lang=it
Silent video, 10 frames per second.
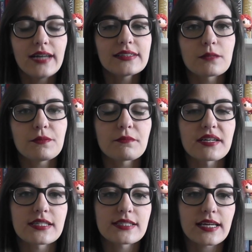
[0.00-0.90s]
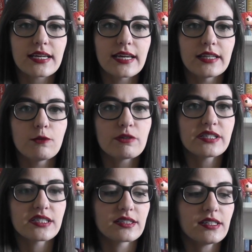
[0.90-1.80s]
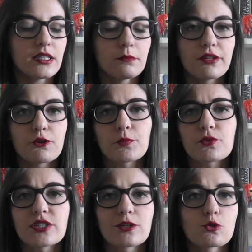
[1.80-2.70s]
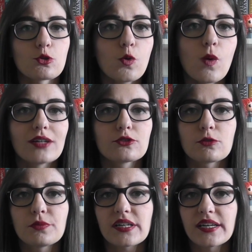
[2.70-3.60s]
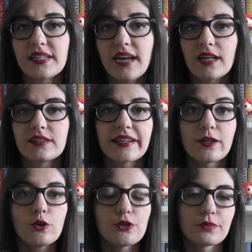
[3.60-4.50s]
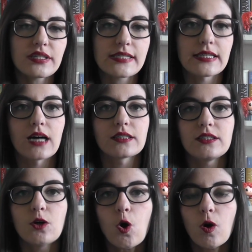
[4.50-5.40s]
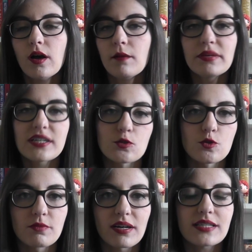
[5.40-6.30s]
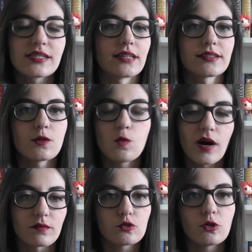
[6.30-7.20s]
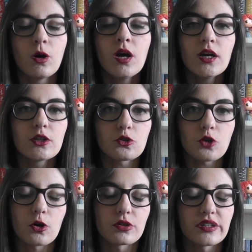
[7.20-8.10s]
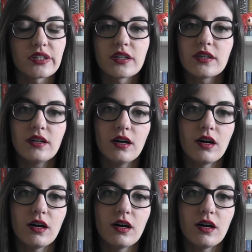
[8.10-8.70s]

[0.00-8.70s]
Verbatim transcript: Altra premessa è che di questi sette libri io ne posseggo solo quattro perché gli altri o li ho prestati o me ne sono sbarazzata in quanto non, eh,